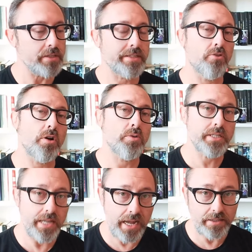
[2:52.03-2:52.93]
Se lo
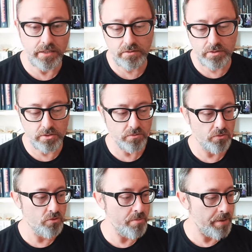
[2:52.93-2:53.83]
acquistate questo
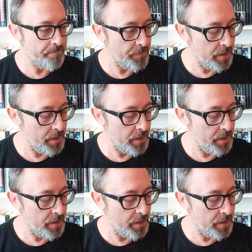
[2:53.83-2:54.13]
volume